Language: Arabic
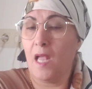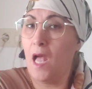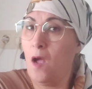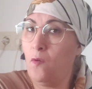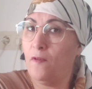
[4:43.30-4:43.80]

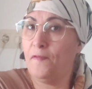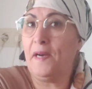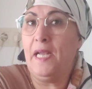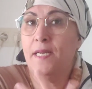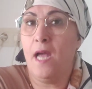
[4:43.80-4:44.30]
او
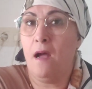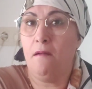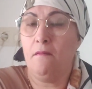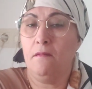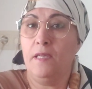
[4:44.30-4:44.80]

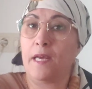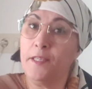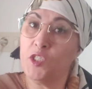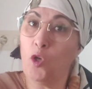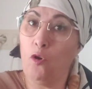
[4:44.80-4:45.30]
فرحنا
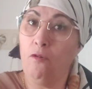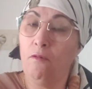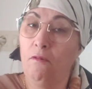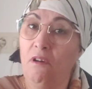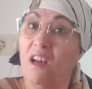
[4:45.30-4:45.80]
نهرسو
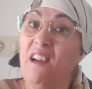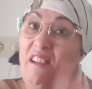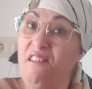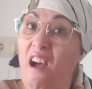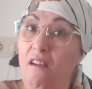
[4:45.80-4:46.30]

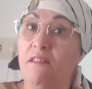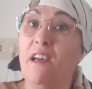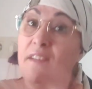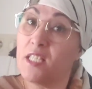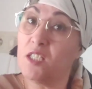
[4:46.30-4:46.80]
قرحنا
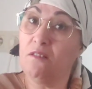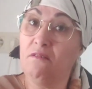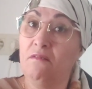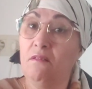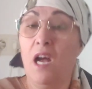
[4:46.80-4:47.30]
نهرسو
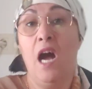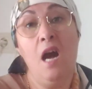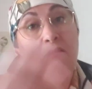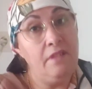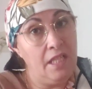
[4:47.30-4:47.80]

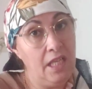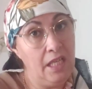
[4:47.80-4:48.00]
او